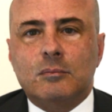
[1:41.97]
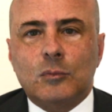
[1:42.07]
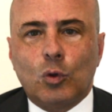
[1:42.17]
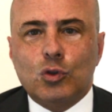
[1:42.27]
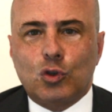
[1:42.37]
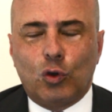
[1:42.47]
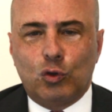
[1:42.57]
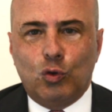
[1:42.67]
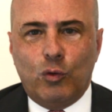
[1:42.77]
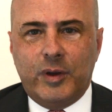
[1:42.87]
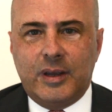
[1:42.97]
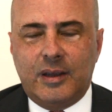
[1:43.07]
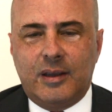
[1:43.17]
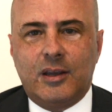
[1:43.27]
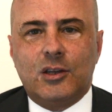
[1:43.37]
Non so
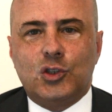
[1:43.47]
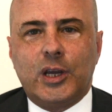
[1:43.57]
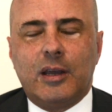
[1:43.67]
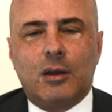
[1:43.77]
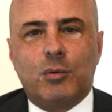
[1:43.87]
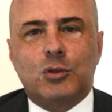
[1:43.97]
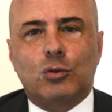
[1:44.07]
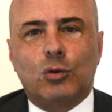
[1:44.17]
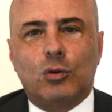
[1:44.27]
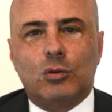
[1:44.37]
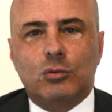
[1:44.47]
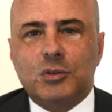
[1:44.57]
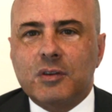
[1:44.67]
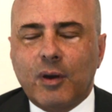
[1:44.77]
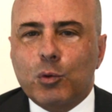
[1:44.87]
dove, questo, dove
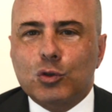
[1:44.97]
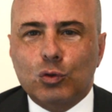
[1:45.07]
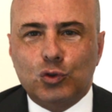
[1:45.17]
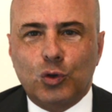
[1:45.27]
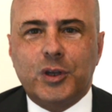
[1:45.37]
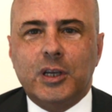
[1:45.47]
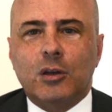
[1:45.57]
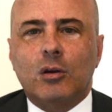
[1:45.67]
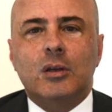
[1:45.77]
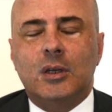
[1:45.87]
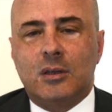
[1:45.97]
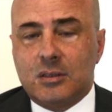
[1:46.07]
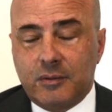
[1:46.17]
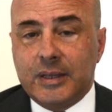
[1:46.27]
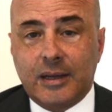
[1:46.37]
si fa questo giochino,
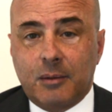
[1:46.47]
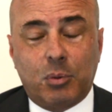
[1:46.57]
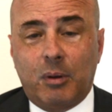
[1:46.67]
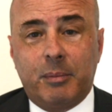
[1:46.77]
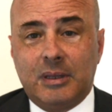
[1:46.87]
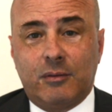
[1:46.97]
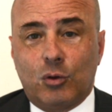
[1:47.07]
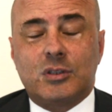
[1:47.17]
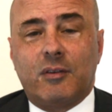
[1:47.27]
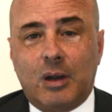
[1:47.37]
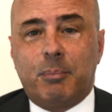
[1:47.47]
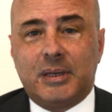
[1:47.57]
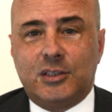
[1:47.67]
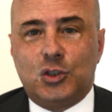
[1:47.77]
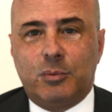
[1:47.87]
si vede che probabilmente Vozza avrà
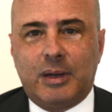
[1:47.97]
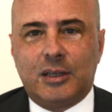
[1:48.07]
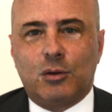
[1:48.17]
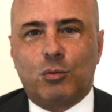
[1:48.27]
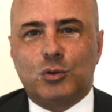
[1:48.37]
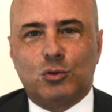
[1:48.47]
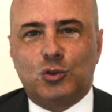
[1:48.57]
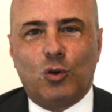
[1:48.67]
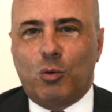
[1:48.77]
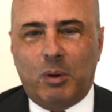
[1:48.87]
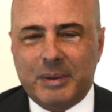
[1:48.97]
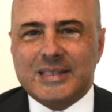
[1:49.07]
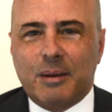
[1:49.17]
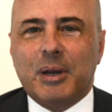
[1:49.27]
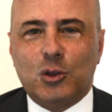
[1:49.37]
partecipato a questo gioco,
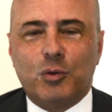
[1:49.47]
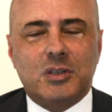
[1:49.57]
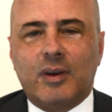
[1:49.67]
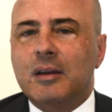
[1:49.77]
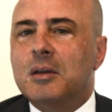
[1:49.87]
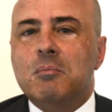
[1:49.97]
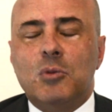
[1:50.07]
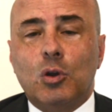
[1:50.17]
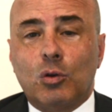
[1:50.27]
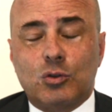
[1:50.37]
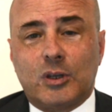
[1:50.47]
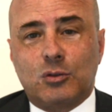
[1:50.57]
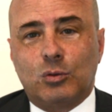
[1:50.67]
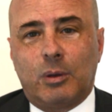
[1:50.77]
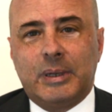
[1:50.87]
probabilmente saprà dove si fa. Io non so
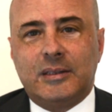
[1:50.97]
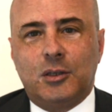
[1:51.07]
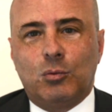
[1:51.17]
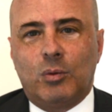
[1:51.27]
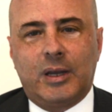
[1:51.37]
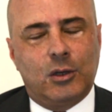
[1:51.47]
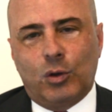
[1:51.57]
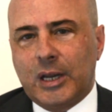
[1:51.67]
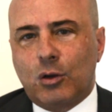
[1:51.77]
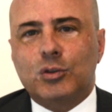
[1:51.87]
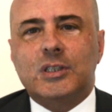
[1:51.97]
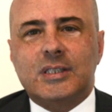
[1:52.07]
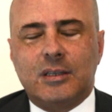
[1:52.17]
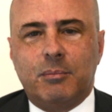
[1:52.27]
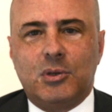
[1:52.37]
assolutamente nulla e non è così
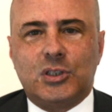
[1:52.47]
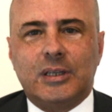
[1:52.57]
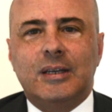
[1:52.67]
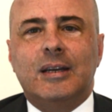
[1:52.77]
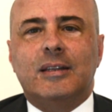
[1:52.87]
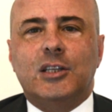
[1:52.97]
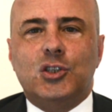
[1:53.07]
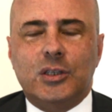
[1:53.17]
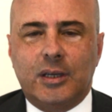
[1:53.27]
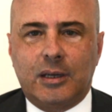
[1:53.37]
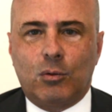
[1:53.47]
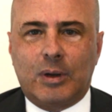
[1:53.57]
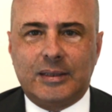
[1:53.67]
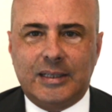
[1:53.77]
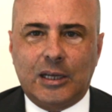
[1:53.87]
semplice decidere un
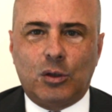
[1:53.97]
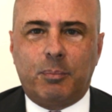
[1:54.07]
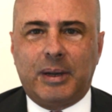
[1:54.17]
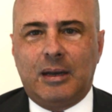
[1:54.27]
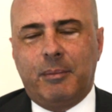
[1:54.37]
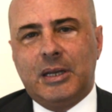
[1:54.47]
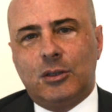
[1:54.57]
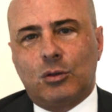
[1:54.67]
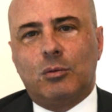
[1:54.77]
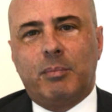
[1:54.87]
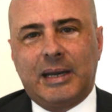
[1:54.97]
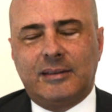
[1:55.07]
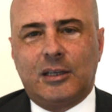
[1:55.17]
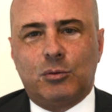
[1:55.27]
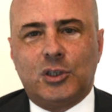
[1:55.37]
candidato al Parlamento
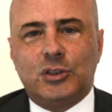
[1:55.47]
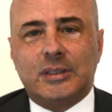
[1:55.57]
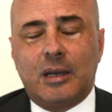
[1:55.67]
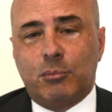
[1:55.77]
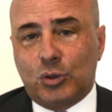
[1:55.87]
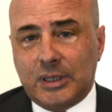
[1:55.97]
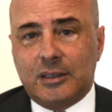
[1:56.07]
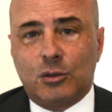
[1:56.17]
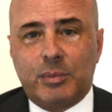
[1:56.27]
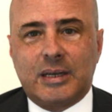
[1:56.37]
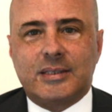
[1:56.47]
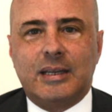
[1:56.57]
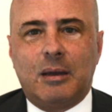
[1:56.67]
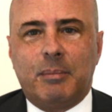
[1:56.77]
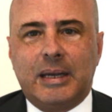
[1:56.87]
barattando una città importante come
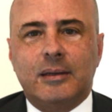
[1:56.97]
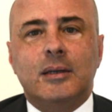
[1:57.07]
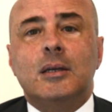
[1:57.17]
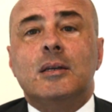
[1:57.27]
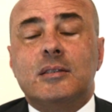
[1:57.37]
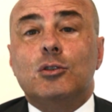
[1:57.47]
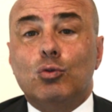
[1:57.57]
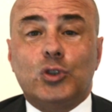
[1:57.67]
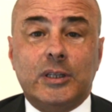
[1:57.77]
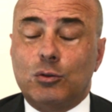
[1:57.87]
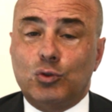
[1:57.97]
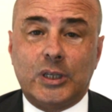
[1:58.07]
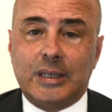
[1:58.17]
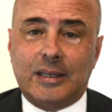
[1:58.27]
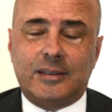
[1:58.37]
Castellammare. Se succede,
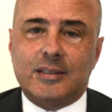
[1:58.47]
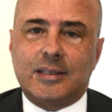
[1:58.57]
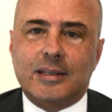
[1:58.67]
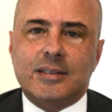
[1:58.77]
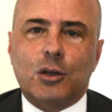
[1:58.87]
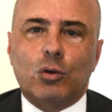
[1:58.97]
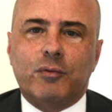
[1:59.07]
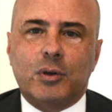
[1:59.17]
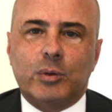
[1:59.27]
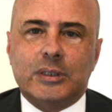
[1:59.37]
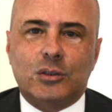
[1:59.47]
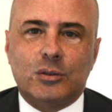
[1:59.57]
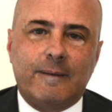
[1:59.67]
succede in altre stanze che io non frequento.